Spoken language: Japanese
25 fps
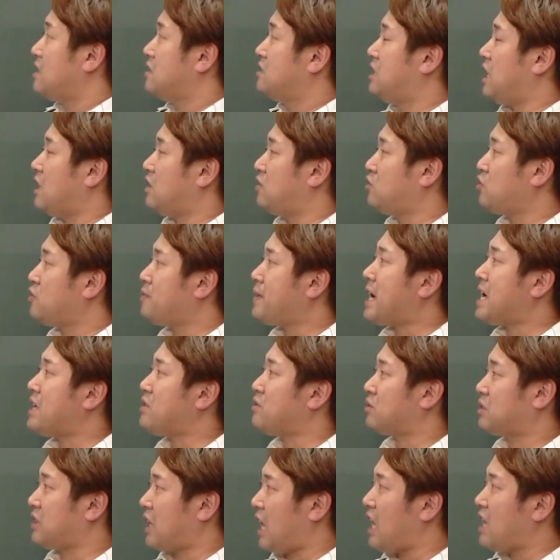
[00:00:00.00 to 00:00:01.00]
Z バー
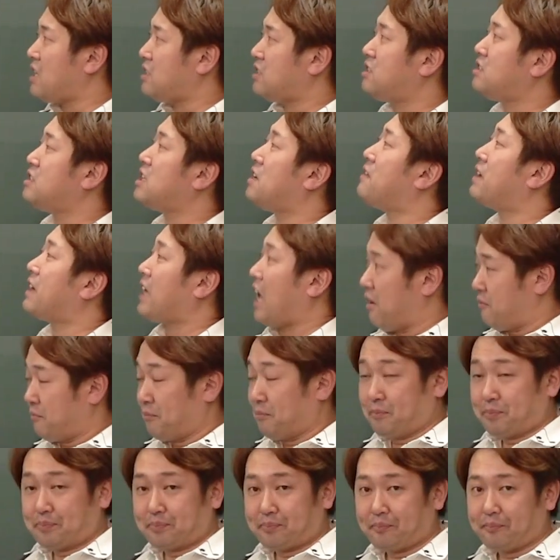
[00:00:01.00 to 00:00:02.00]
の係数なわけ。
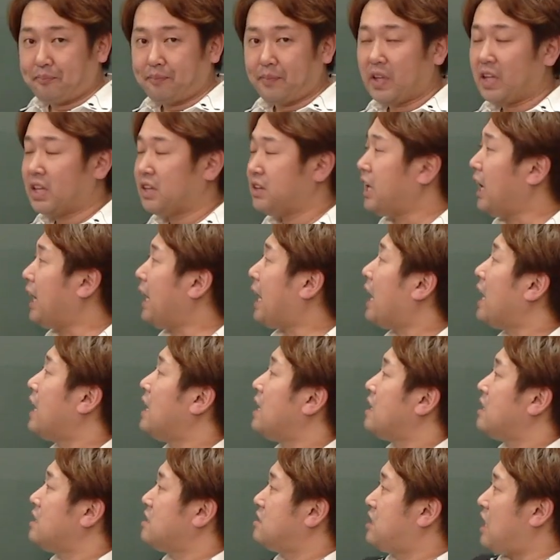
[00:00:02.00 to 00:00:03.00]
だから、
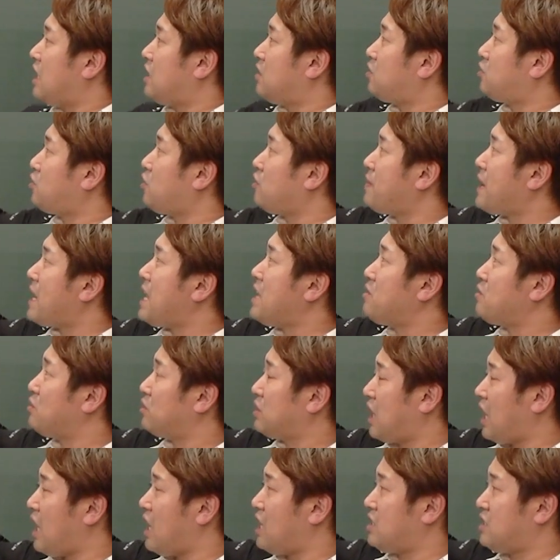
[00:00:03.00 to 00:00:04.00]
Z バーの
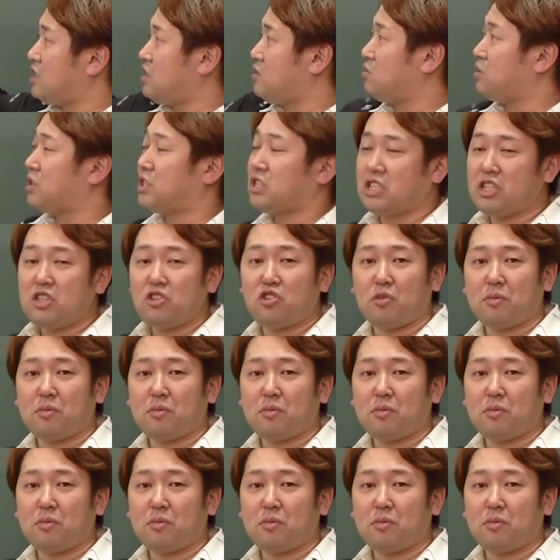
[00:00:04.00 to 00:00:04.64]
係数をきちんと